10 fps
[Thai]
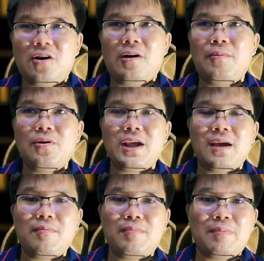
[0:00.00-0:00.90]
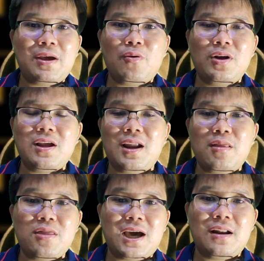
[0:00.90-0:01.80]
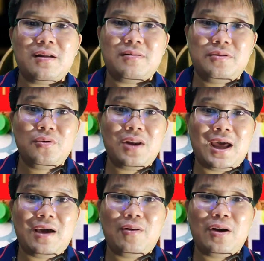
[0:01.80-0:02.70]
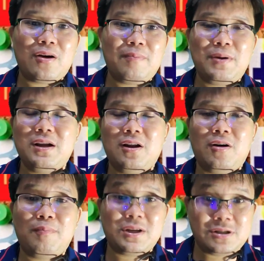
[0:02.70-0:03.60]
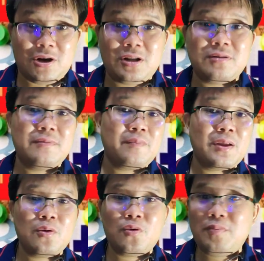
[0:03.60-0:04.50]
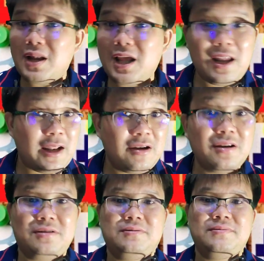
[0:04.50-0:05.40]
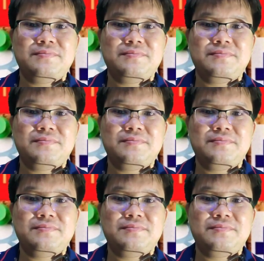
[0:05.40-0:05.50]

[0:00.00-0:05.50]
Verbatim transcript: ของพวกนี้มันไม่ควรจะเล่นสั้นอยู่แล้วแล้วก็เปิดลองเปิดช็อตคุณไปเล่นเหรียญอื่น